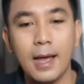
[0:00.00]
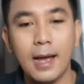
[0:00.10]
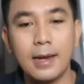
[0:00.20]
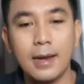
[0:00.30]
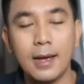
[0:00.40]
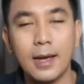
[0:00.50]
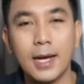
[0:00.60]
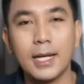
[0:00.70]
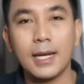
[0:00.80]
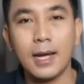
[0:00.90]

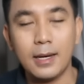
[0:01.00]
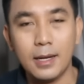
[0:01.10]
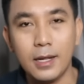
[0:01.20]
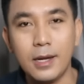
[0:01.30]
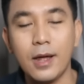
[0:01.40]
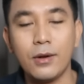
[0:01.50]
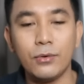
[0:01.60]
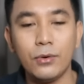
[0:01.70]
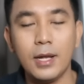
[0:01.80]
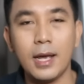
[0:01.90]
ada keterangan dari Danu